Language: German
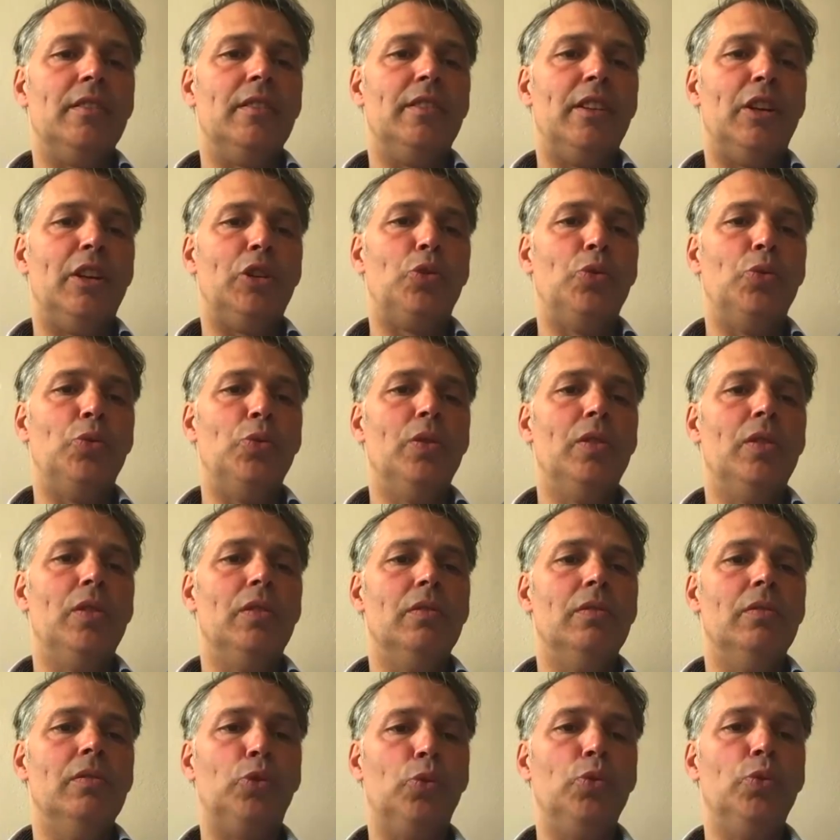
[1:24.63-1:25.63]
der
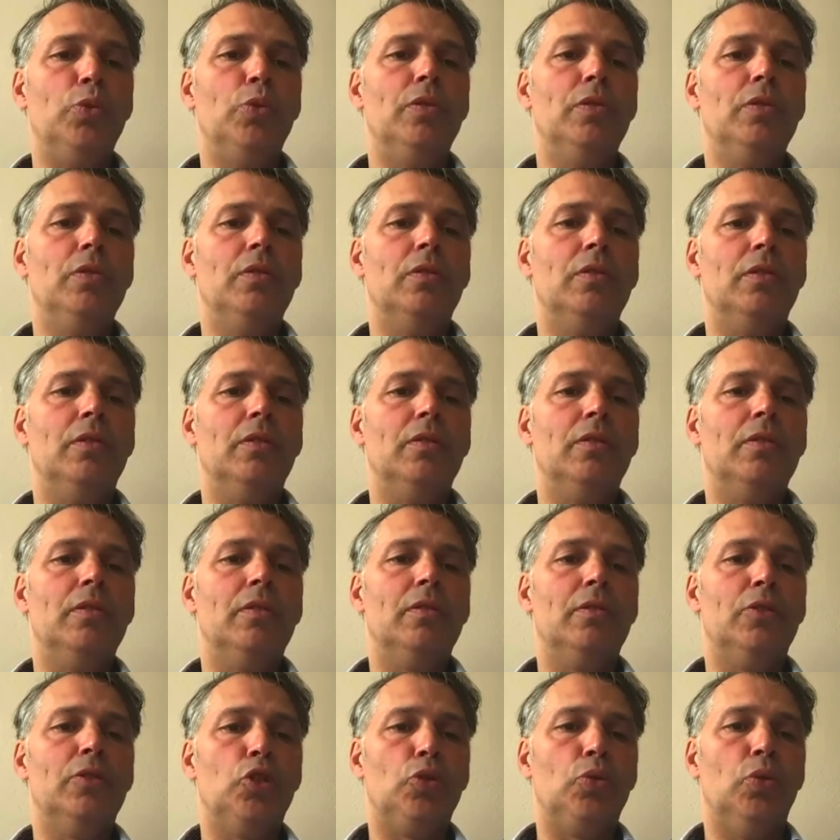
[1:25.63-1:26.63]
Kühe, Rüden
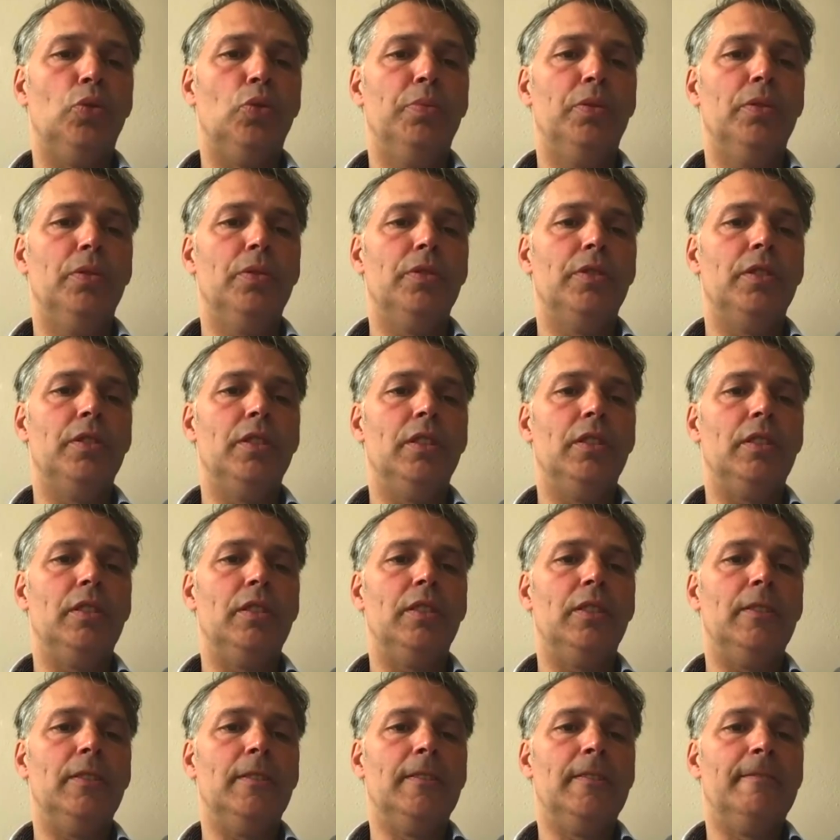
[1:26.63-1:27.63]
Strom produzieren
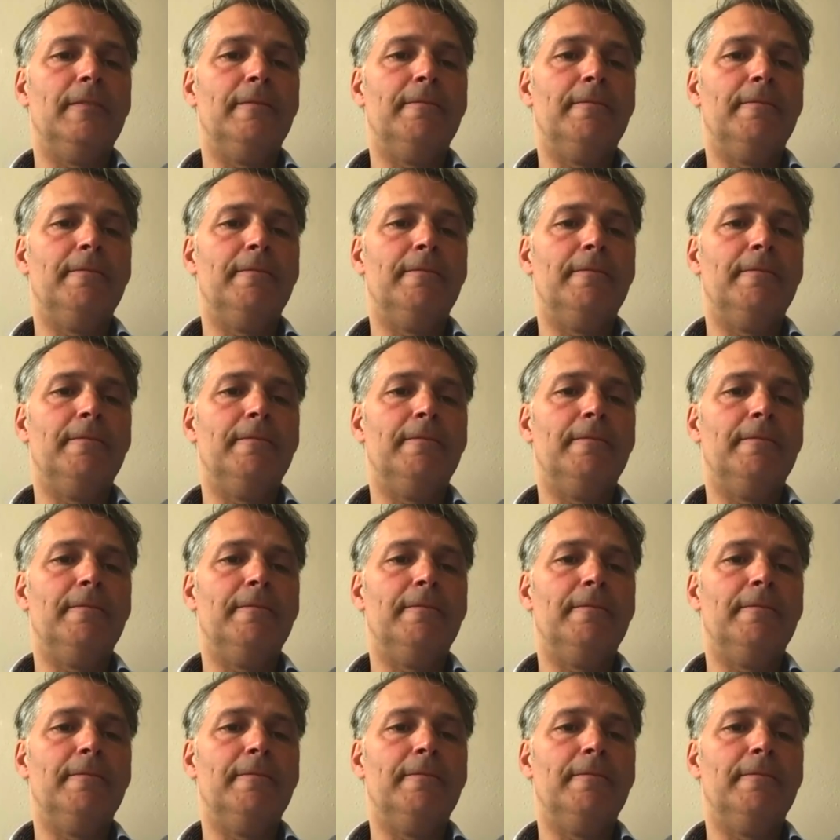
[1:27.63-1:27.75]
kann.